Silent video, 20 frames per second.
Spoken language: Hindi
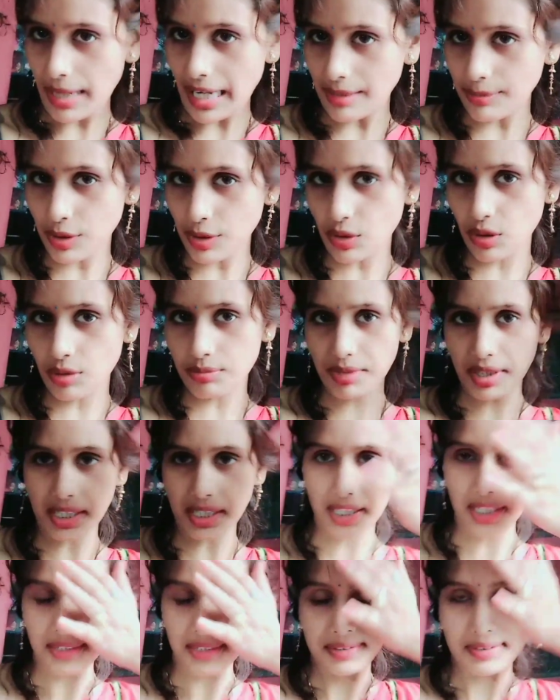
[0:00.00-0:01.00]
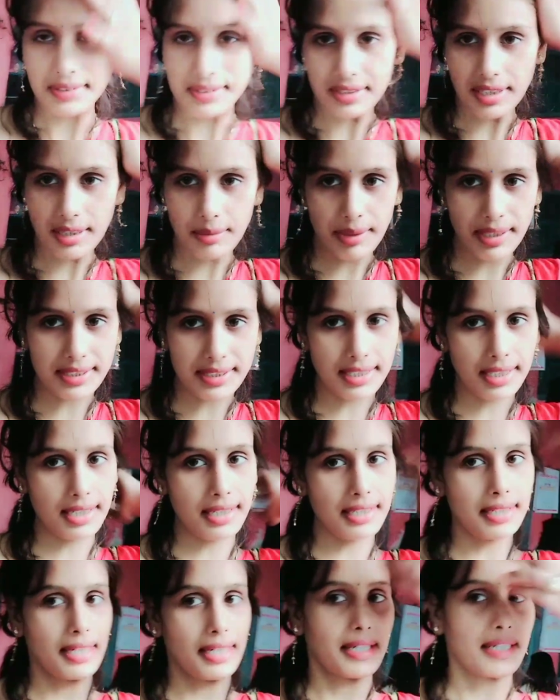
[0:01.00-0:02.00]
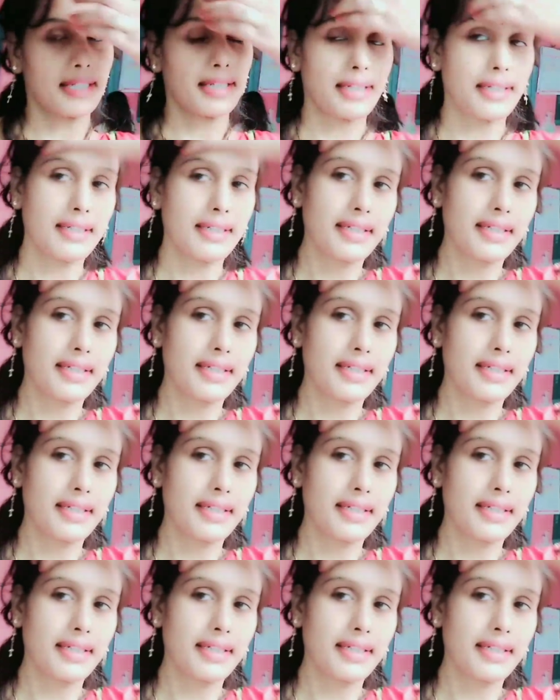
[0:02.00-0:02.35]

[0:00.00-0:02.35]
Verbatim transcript: बाल भी कॉम नहीं किए सब ऐसे ही हैं ना के